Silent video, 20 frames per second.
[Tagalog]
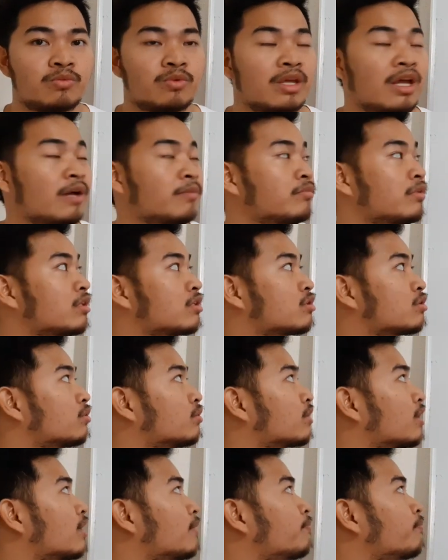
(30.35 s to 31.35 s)
We have the
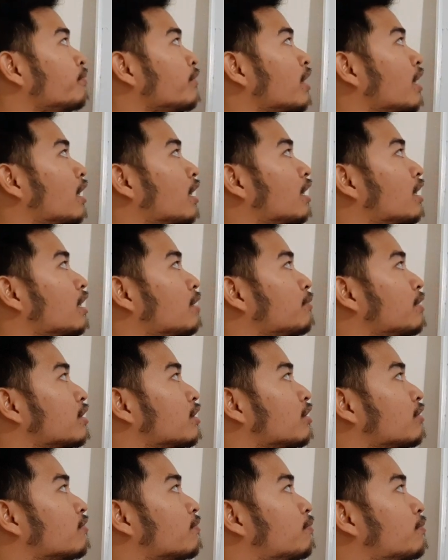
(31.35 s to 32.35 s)
theorem, limit
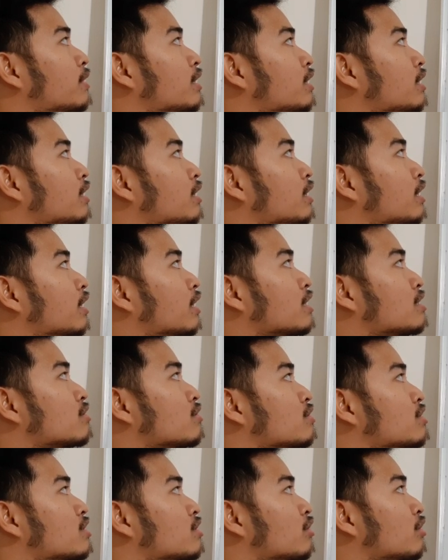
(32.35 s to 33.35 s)
of b raised
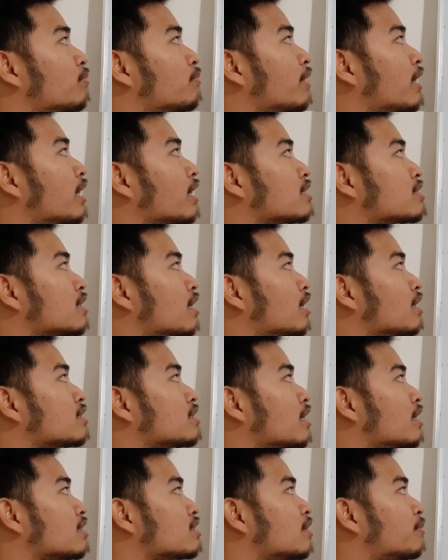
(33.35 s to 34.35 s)
to g of x as
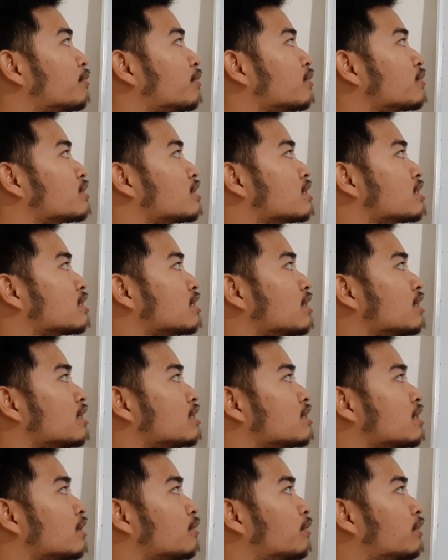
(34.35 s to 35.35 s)
x approaches c
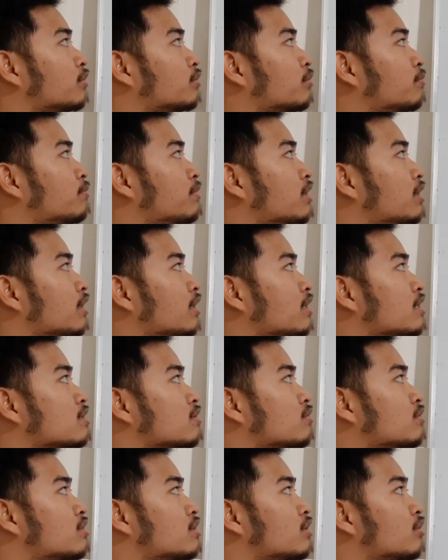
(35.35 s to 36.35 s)
is equal to b raised
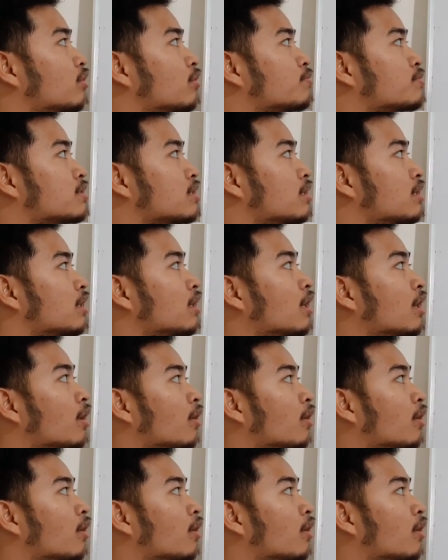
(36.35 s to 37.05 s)
to g of c.